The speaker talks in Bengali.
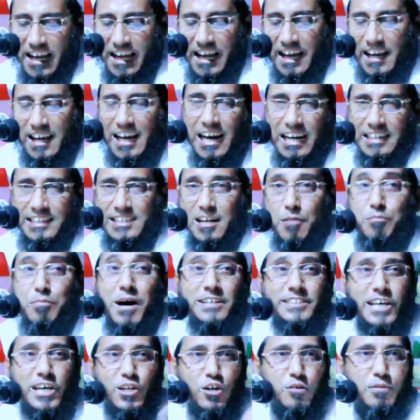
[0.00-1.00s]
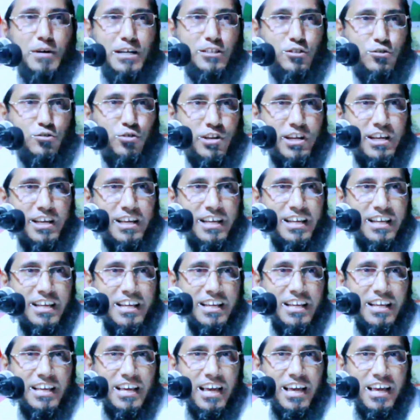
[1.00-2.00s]
এরা একটা বাদানুবাদ করে
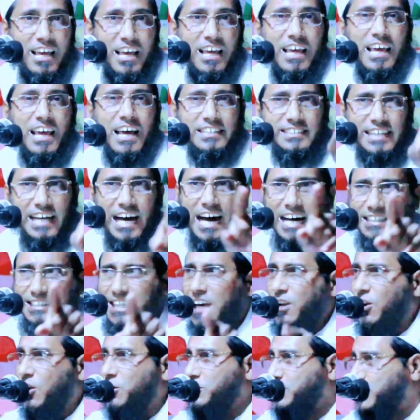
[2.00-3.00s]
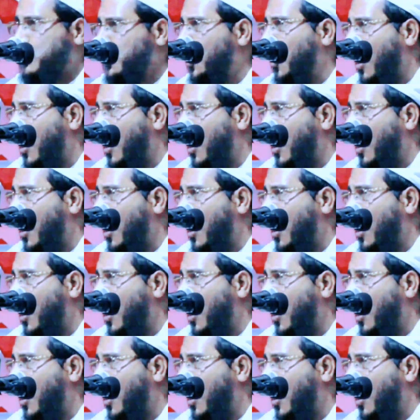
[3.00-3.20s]
আচ্ছা আদালত যে